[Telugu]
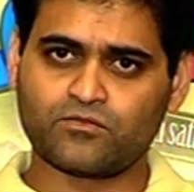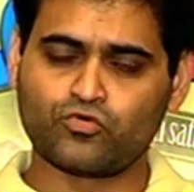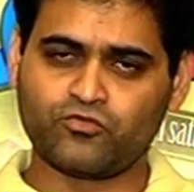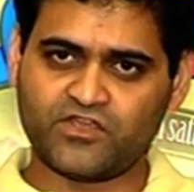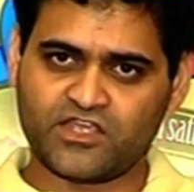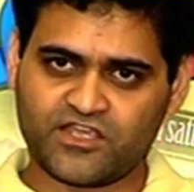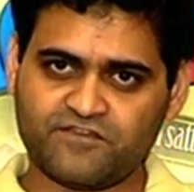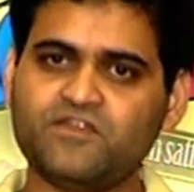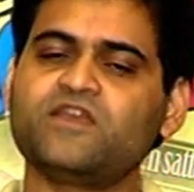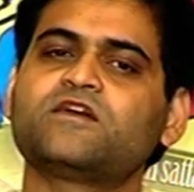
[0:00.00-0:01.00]
మూవీ ఈ
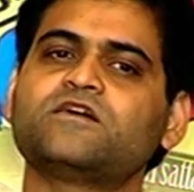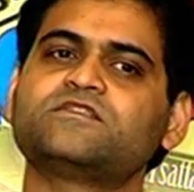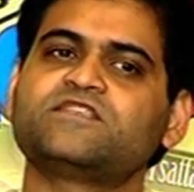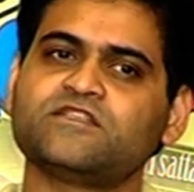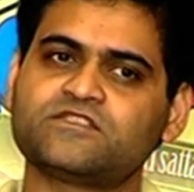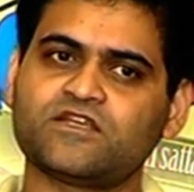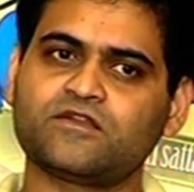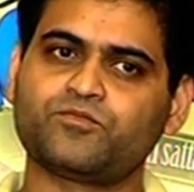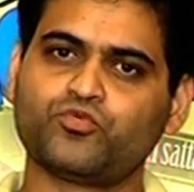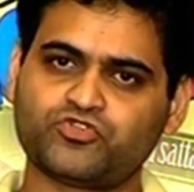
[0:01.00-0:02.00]
వీక్
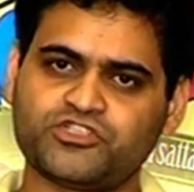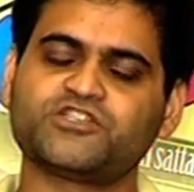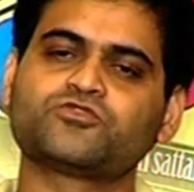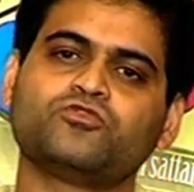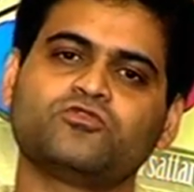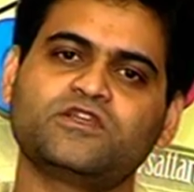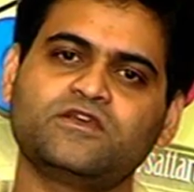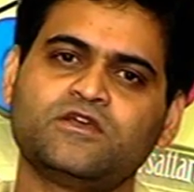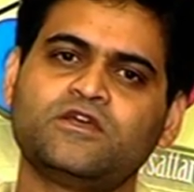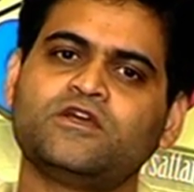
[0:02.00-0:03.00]
సెన్సర్ పూర్తి చేసుకుంటుంది
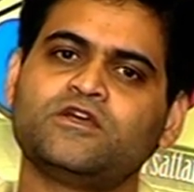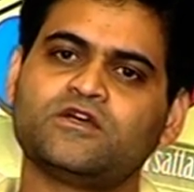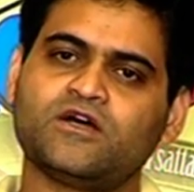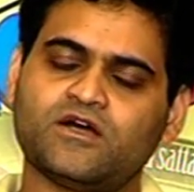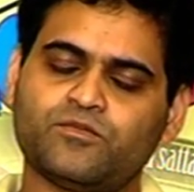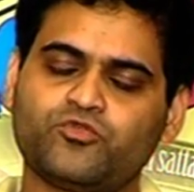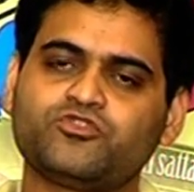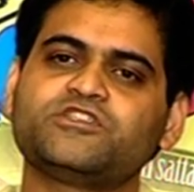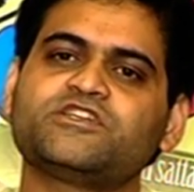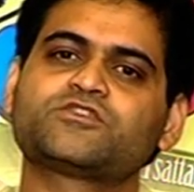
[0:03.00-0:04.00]

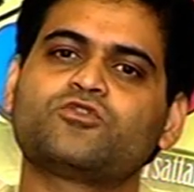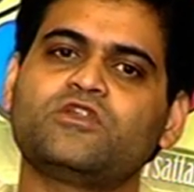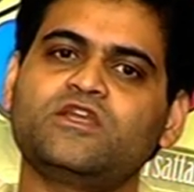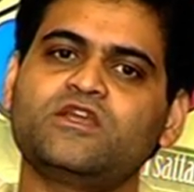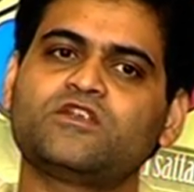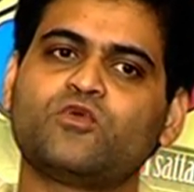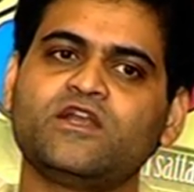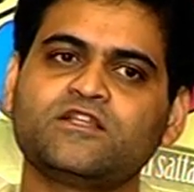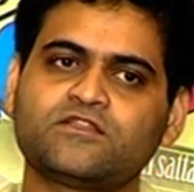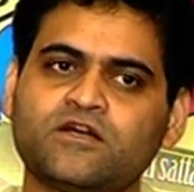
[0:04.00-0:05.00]
పూర్తి చేసుకొని
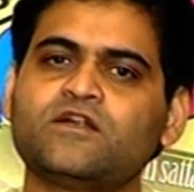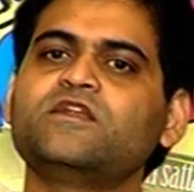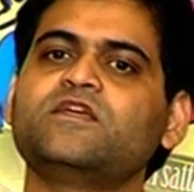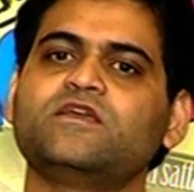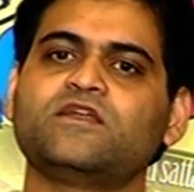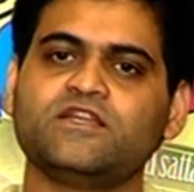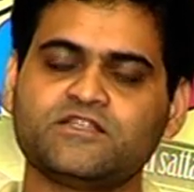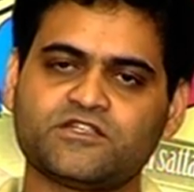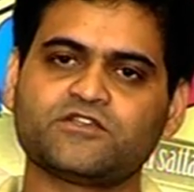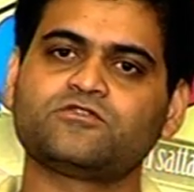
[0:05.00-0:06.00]
ట్వంటీ థర్డ్ని
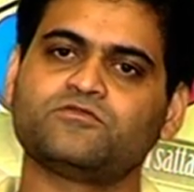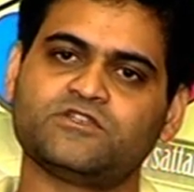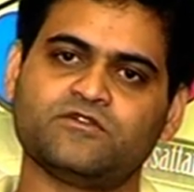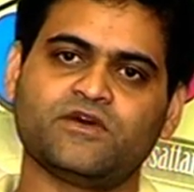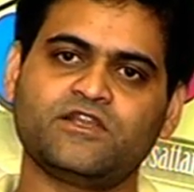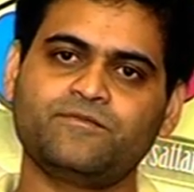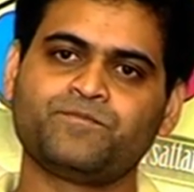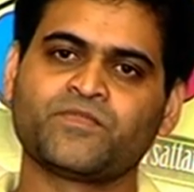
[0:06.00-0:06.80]
రిలీజ్ చేస్తున్నాం సినిమాని